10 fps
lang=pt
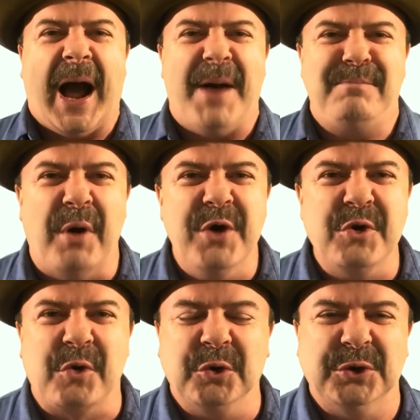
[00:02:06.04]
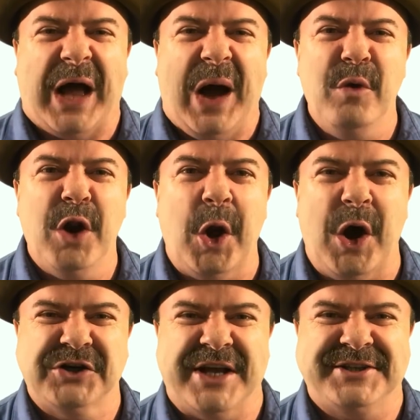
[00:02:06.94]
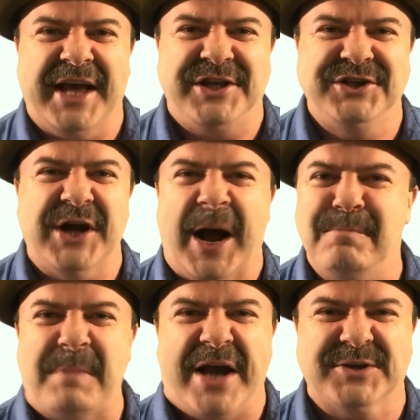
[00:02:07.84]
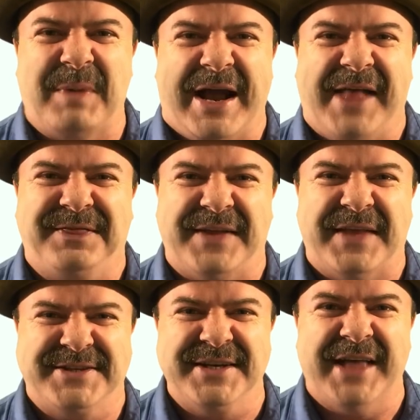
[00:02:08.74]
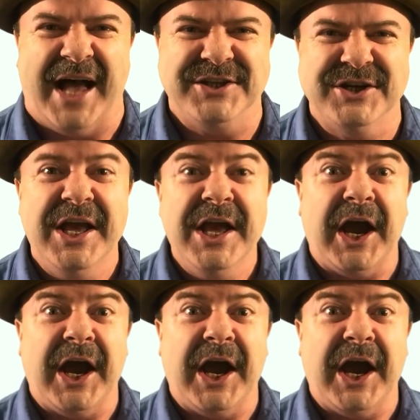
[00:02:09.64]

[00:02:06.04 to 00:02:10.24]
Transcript: Apoio Cultural Loja 7, a mais barata da cidade.